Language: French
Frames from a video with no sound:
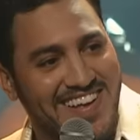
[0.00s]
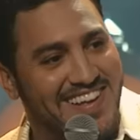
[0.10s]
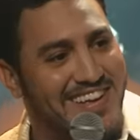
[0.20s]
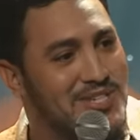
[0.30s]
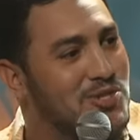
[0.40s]

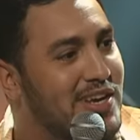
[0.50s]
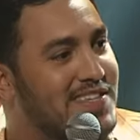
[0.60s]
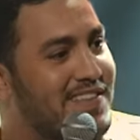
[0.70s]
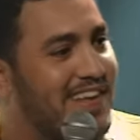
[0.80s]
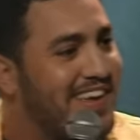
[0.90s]
Ils sont
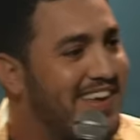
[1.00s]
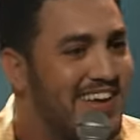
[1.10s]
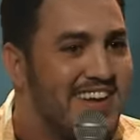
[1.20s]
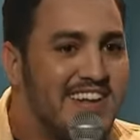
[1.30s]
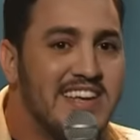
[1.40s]
excités.
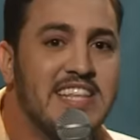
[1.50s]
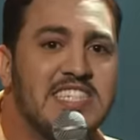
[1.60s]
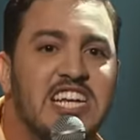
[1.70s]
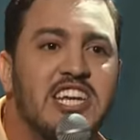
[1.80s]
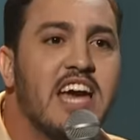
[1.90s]
Il y a des
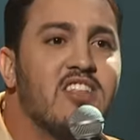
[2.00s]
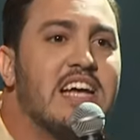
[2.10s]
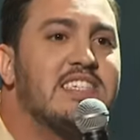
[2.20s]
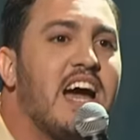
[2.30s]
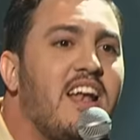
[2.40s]
Algériens dans la
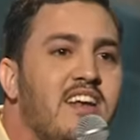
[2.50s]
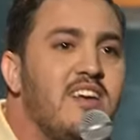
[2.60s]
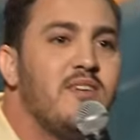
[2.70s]
salle